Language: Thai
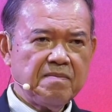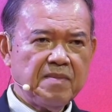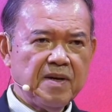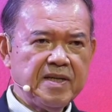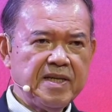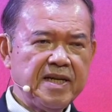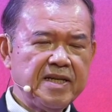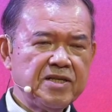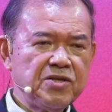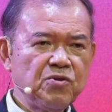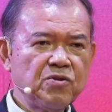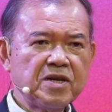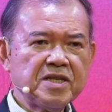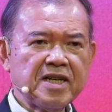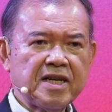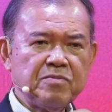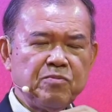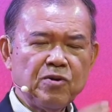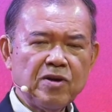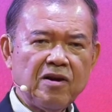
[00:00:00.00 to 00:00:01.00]
มากินสู่กับ
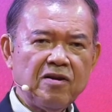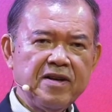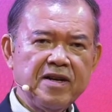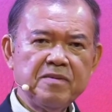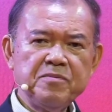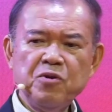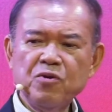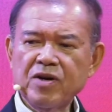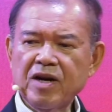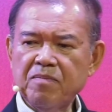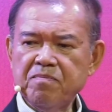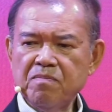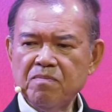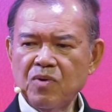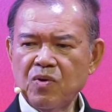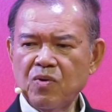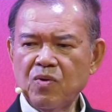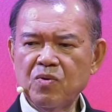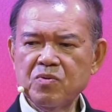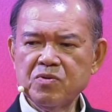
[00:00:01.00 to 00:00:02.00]
สัตว์พวกเราเลี้ยงอยู่กับห
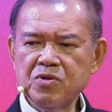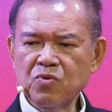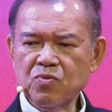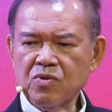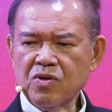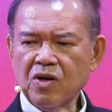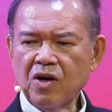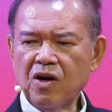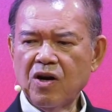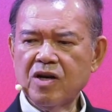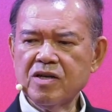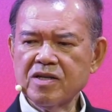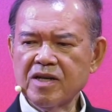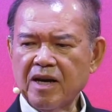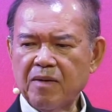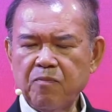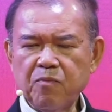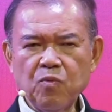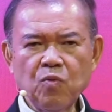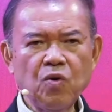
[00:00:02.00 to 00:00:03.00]
มูสุกร
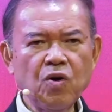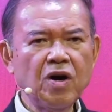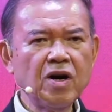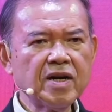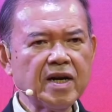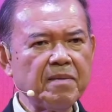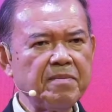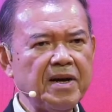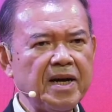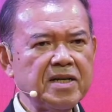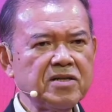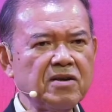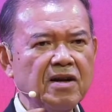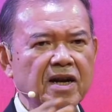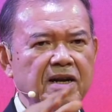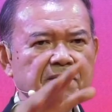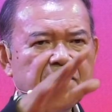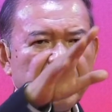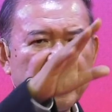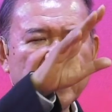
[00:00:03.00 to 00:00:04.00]
กับวัวกับอะไรต่ออะ
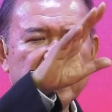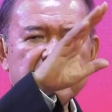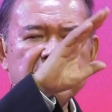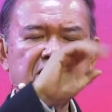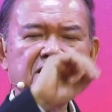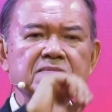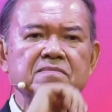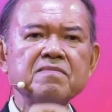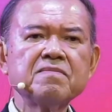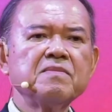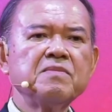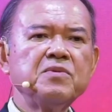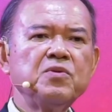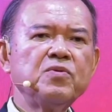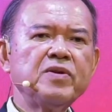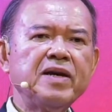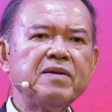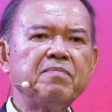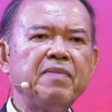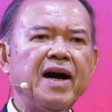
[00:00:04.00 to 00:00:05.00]
ไรมาอะไรอ
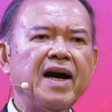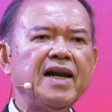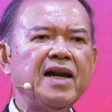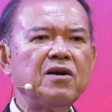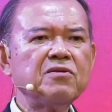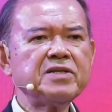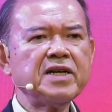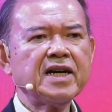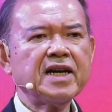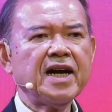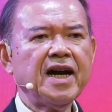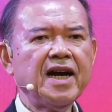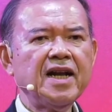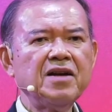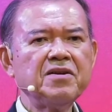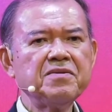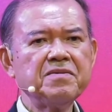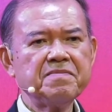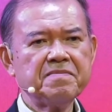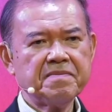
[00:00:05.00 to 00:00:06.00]
ยู่ในบ้านเราชายคา
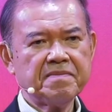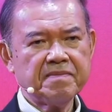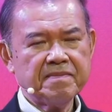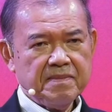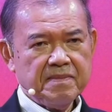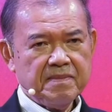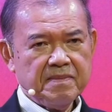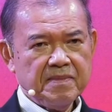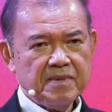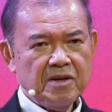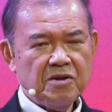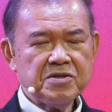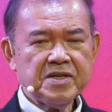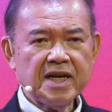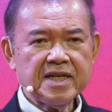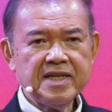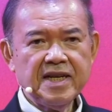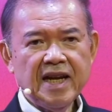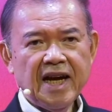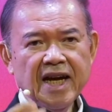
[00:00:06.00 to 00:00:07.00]
เราแล้วสั
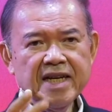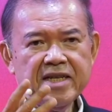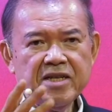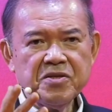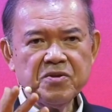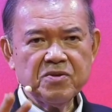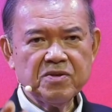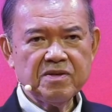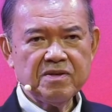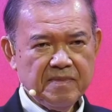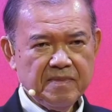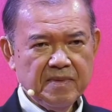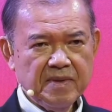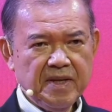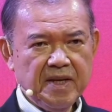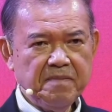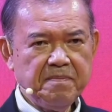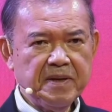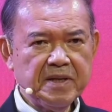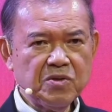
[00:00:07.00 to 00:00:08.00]
ตว์ที่ร้ายที่สุด
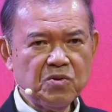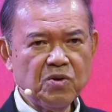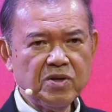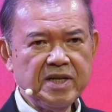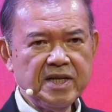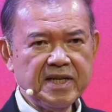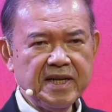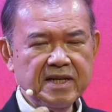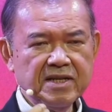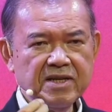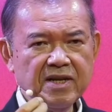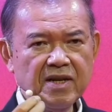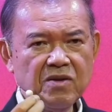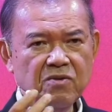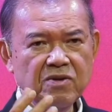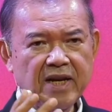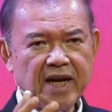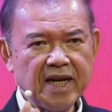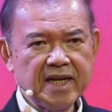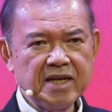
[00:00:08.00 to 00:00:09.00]
ที่เป็นตัวที่ติดเชื้อรุ
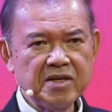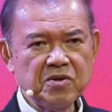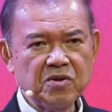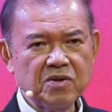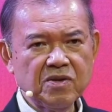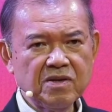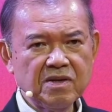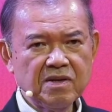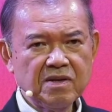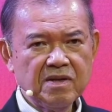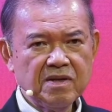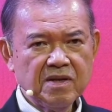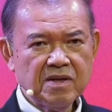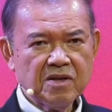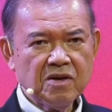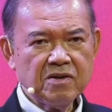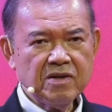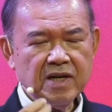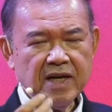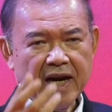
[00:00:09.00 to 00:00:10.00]
นแรงที่สุด
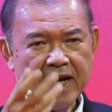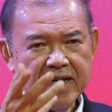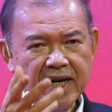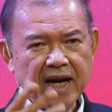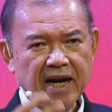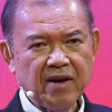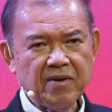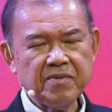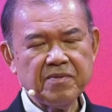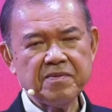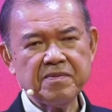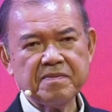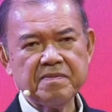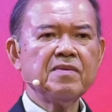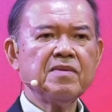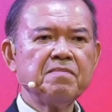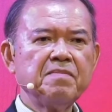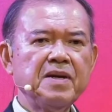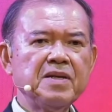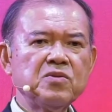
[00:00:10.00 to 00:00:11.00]
ก็คือค้างคาว
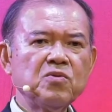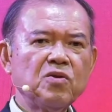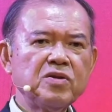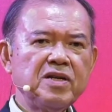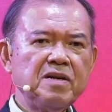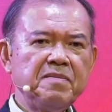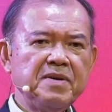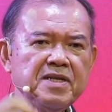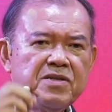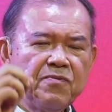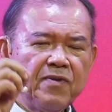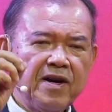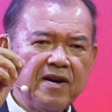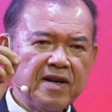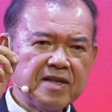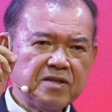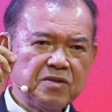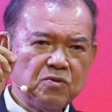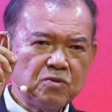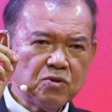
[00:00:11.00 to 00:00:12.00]
เป็นตัวที่มีไว
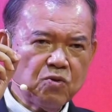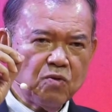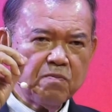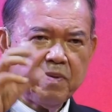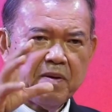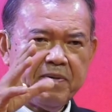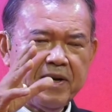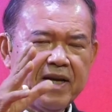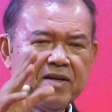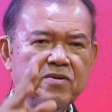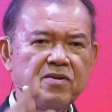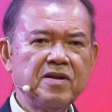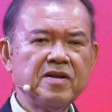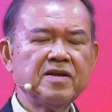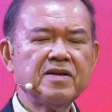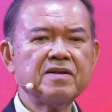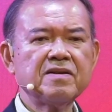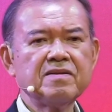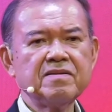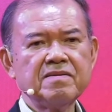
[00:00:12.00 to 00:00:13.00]
รัสอยู่ทุกประเภทอยู่ใน
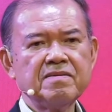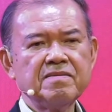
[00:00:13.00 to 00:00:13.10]
นั้น